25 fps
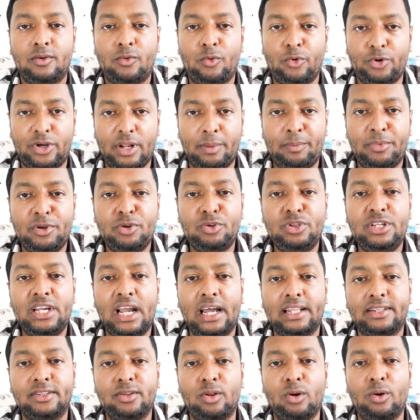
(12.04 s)
কোটা বিরোধী
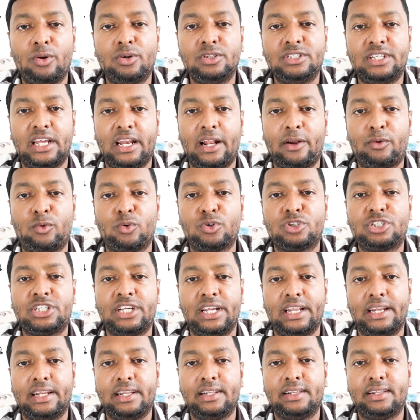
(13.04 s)
আন্দোলন যারা
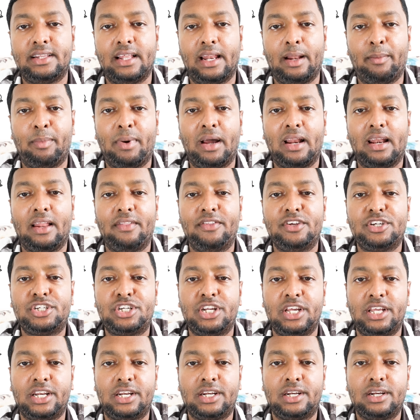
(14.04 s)
করছেন তারা
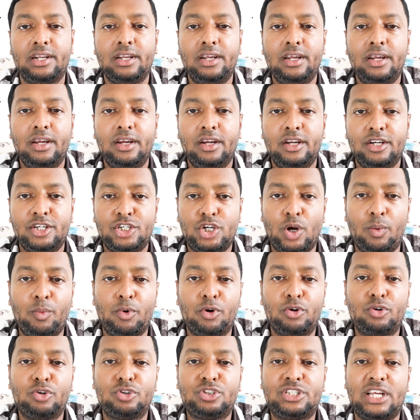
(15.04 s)
বাংলাদেশের
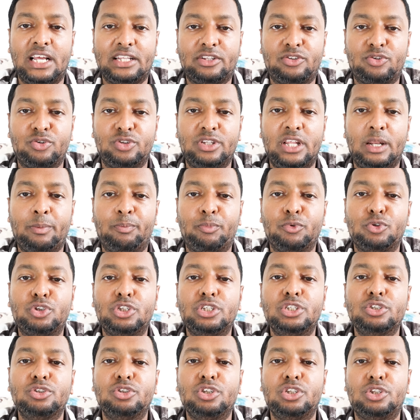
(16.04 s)
সমগ্র ছাত্রদের
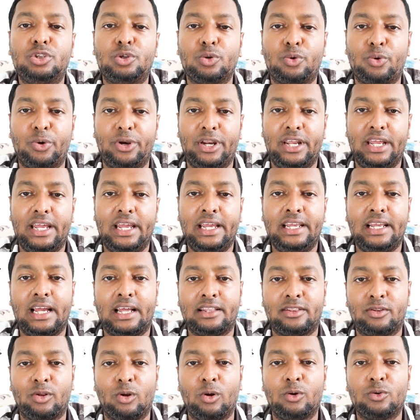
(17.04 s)
প্রতিনিধিত্ব করে এই
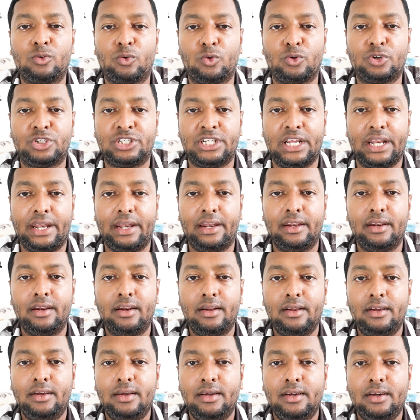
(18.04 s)
আন্দোলন করছেন
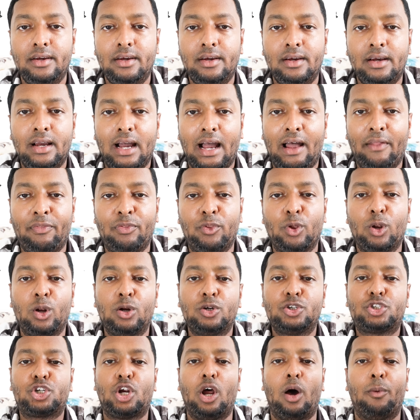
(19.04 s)

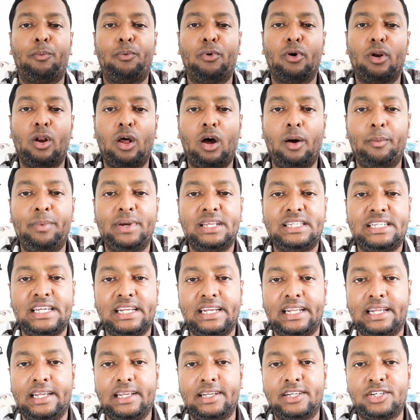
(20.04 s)
আন্দোলন সফল হবে
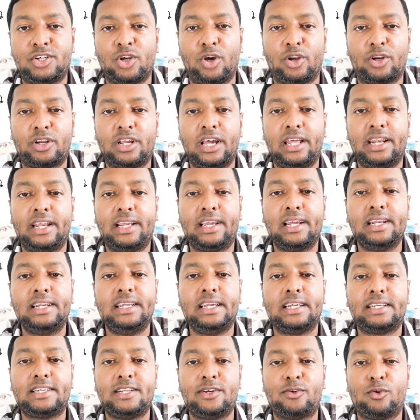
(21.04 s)
জেনে সরকার
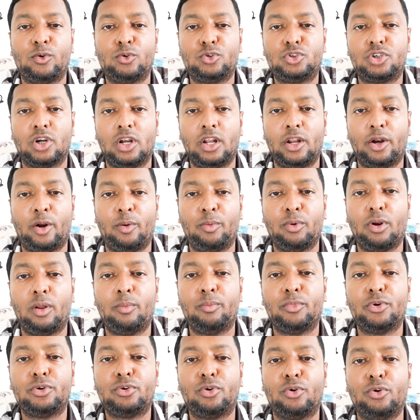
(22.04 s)
এখানে একটি কৌশলের
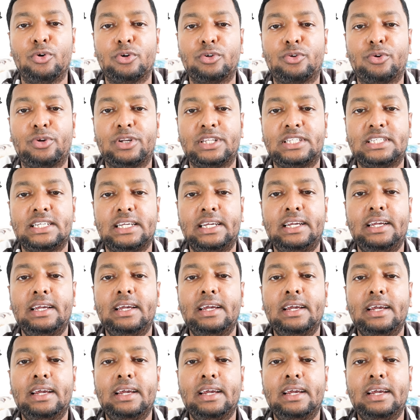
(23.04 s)
অবলম্বন গ্রহণ করেছে